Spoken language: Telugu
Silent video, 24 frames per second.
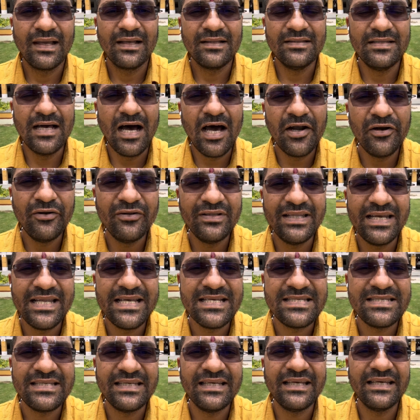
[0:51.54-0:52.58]
దాన్ని
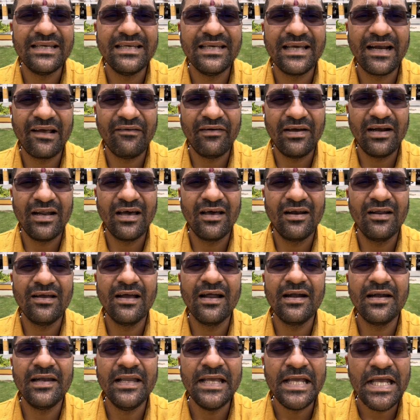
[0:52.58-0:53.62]
వదిలేసి ఇరవై నాలుగు
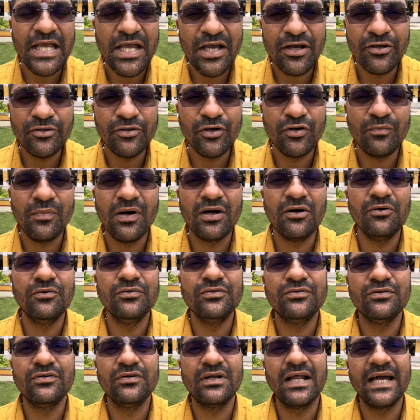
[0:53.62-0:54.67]
గంటలు ఇంకేదో
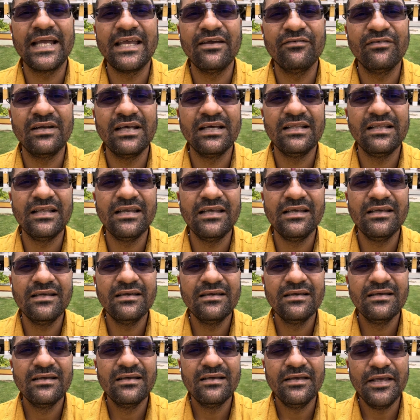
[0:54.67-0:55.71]
భగవంతుడు నాకు ఇవ్వలేదని
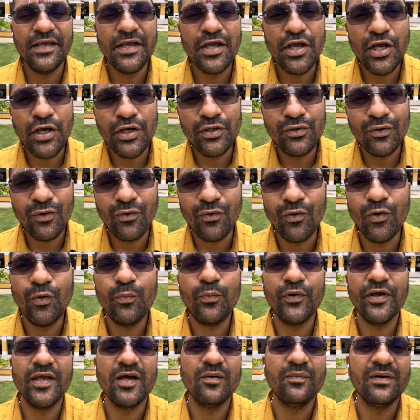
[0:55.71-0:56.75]
ఇంకేదో
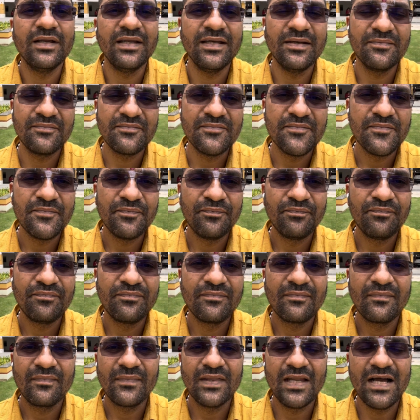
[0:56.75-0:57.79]
కోల్పోయామని
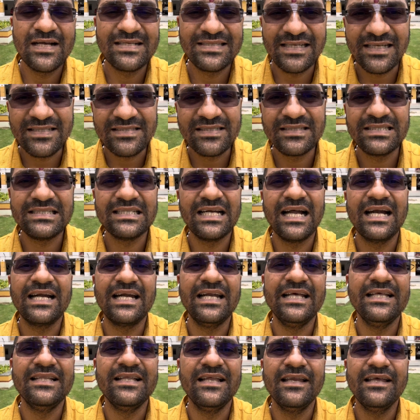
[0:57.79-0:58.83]
నాకు సక్సెస్
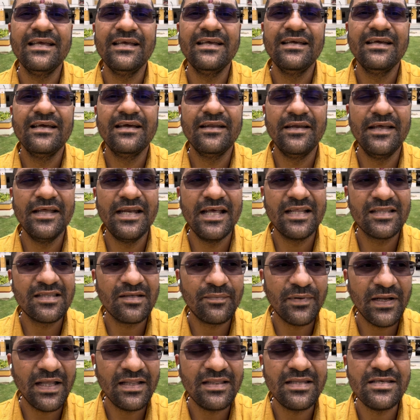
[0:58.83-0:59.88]
రావట్లేదని నేను ఎంత
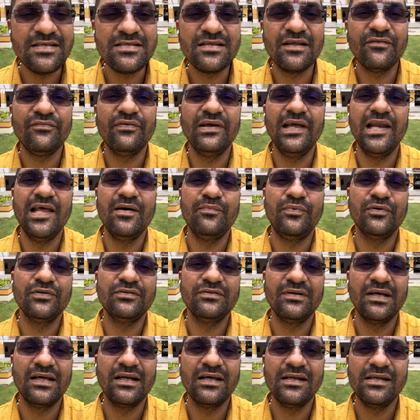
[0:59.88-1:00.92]
ప్రయత్నించినా ఫెయిల్
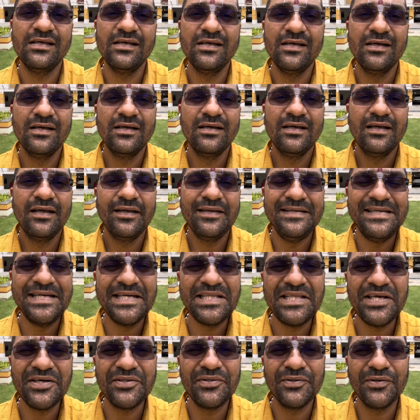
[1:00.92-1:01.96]
అయిపోతున్నానని
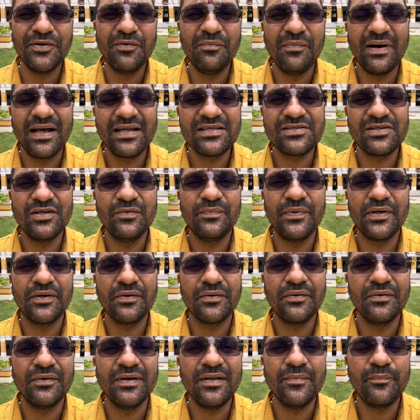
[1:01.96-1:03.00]
ఏదేదో మనసులో
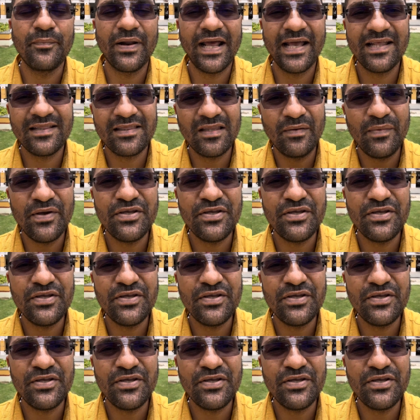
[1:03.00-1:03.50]
పెట్టుకొని ప్రయత్నమే